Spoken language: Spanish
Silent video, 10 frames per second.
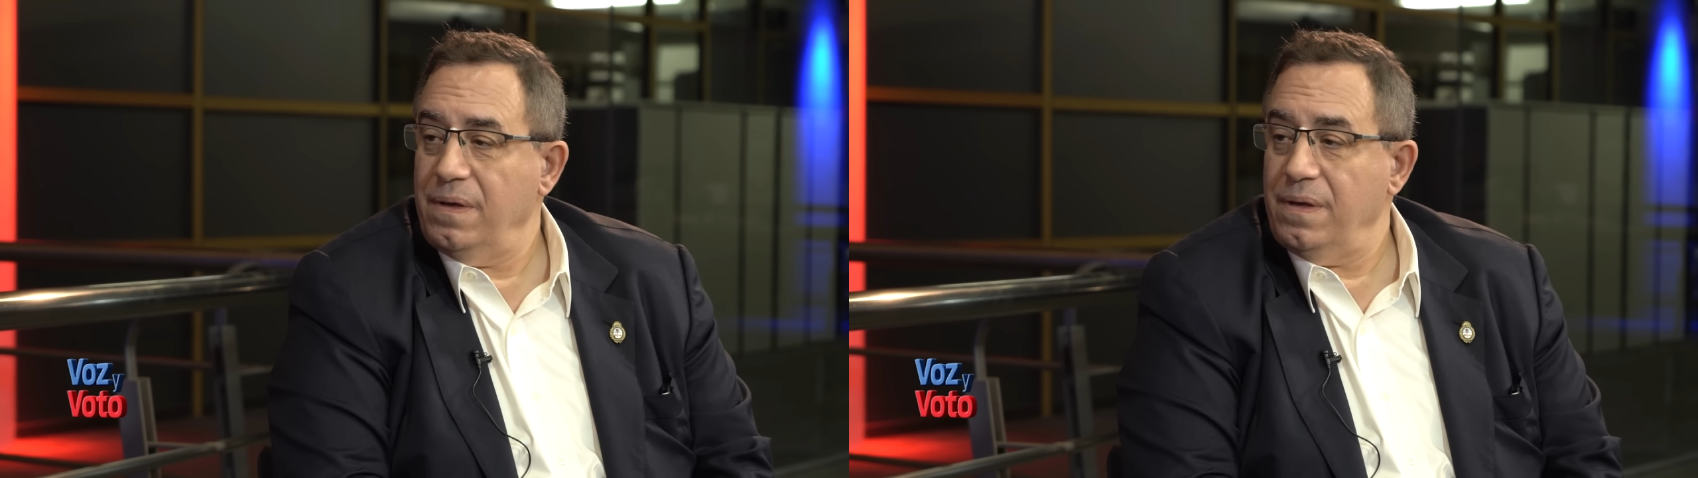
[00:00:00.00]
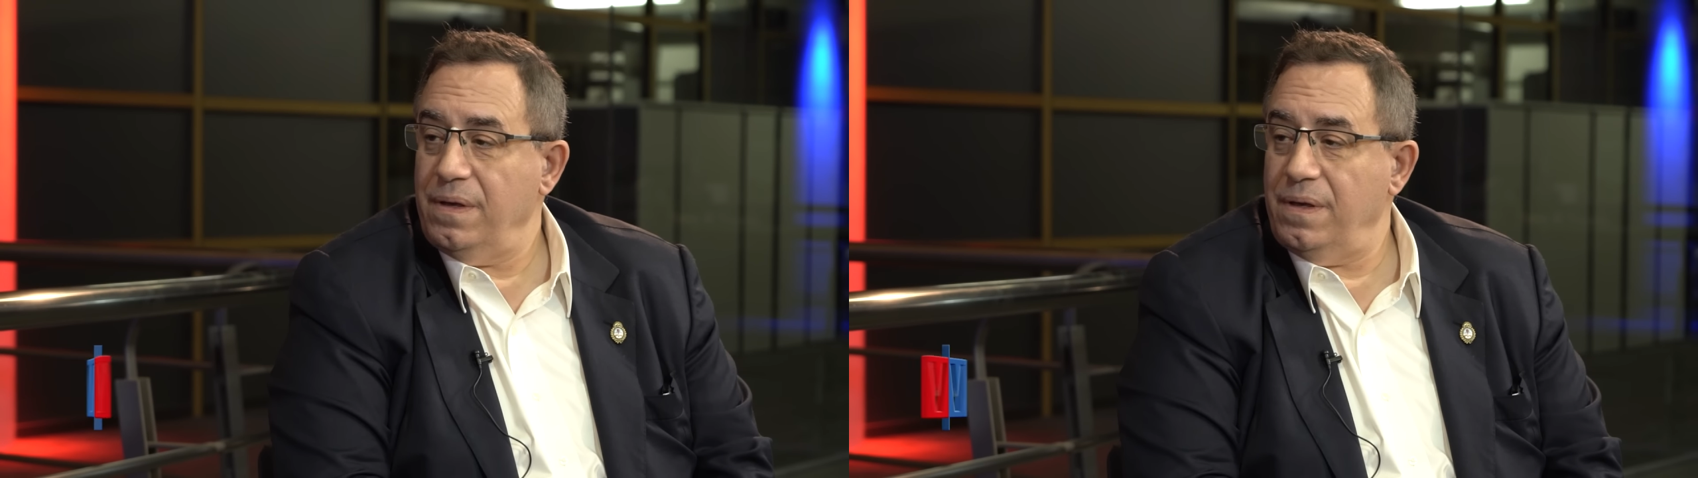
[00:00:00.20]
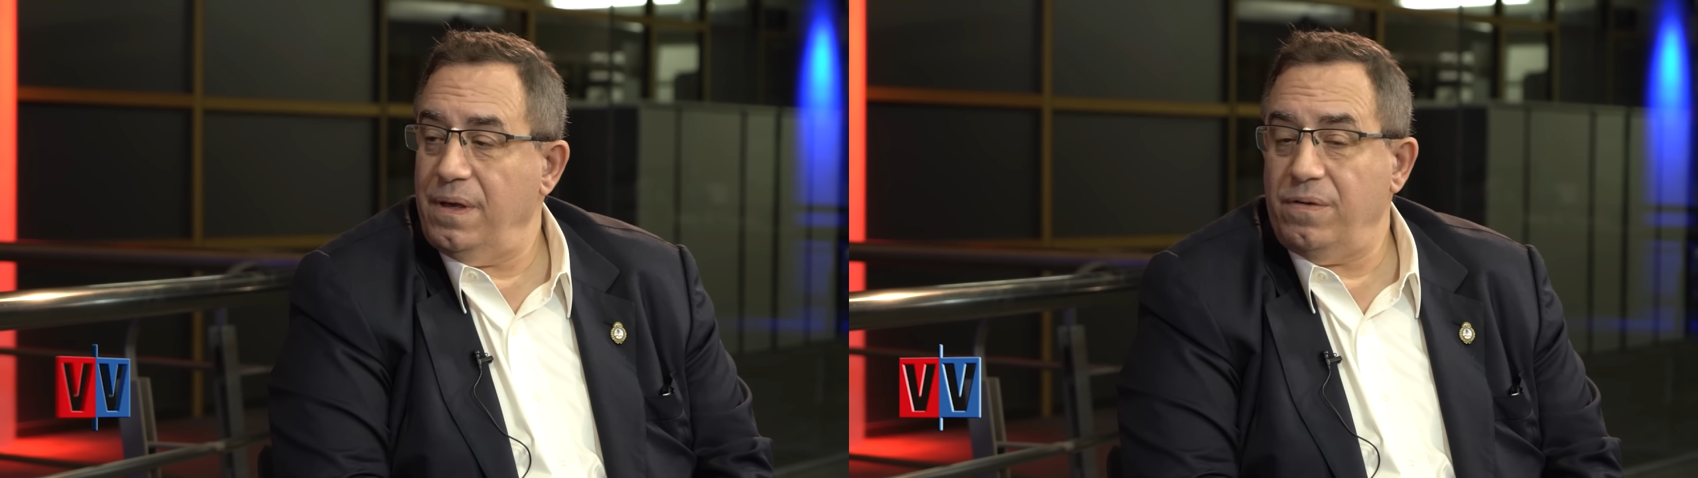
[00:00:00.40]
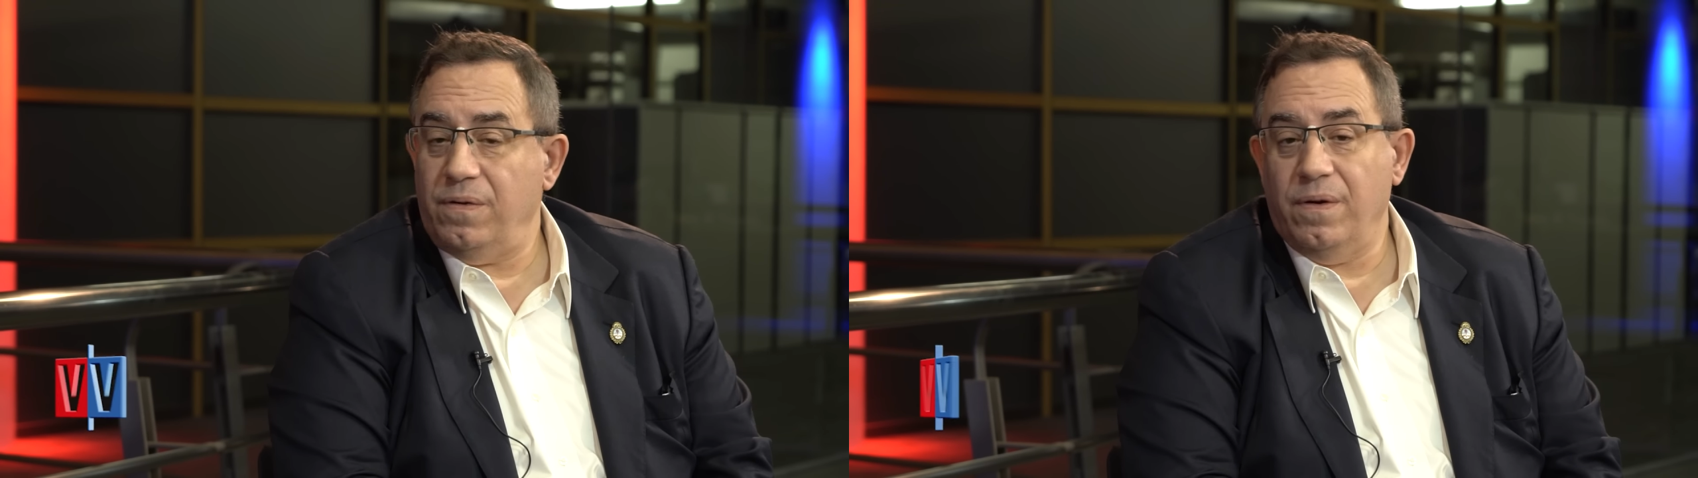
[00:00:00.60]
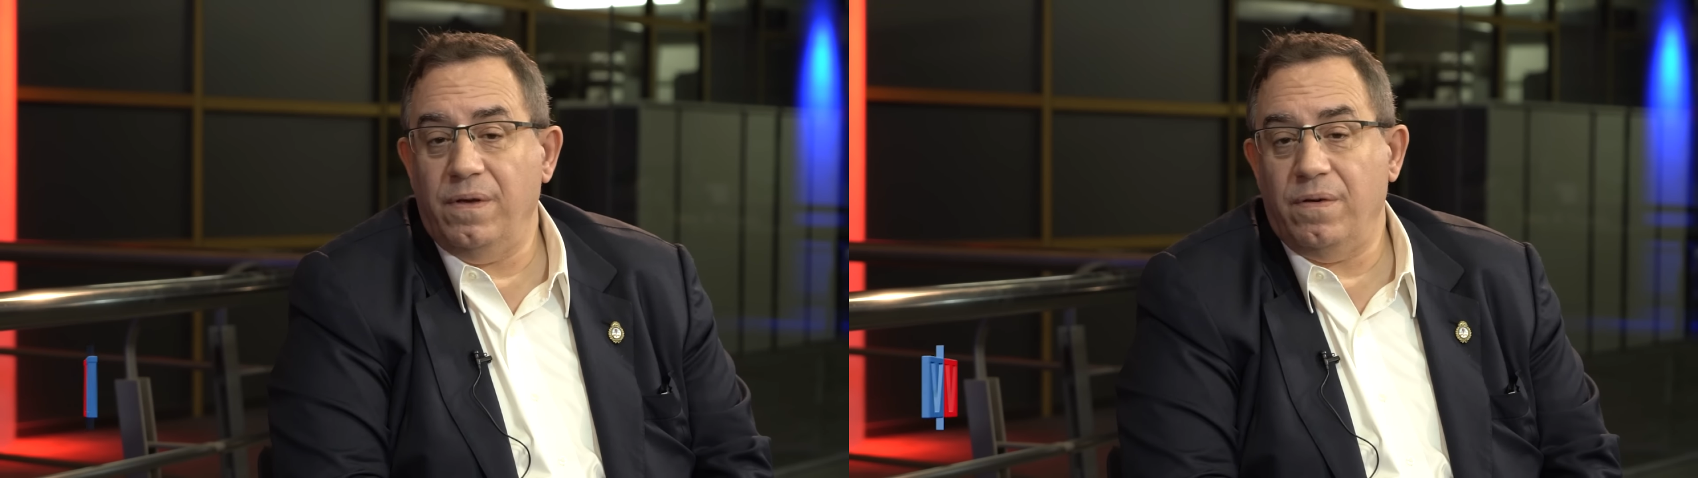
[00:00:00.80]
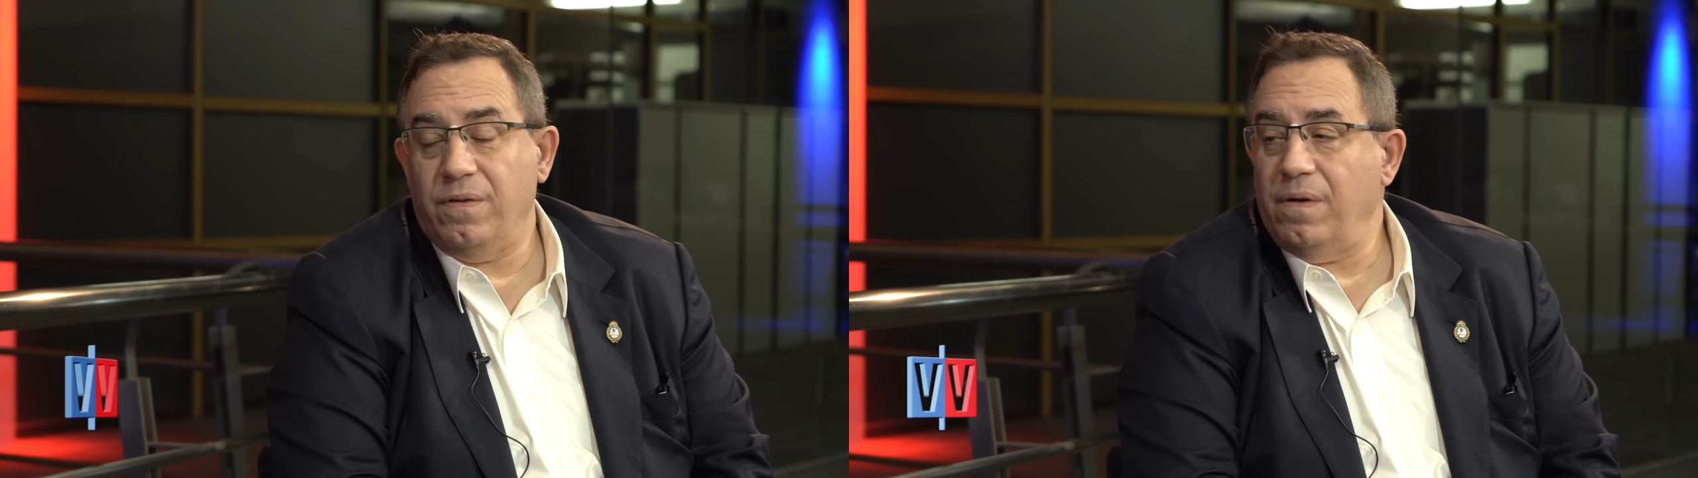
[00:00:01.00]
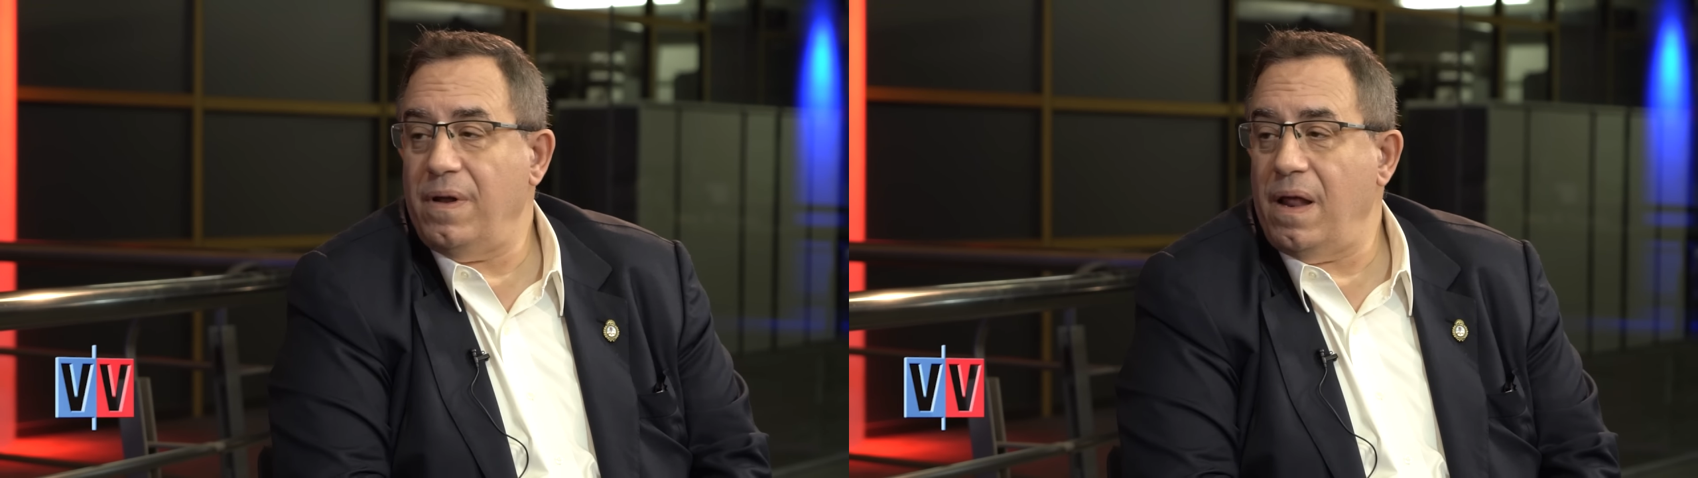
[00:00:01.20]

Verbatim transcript: Claro. Eso hizo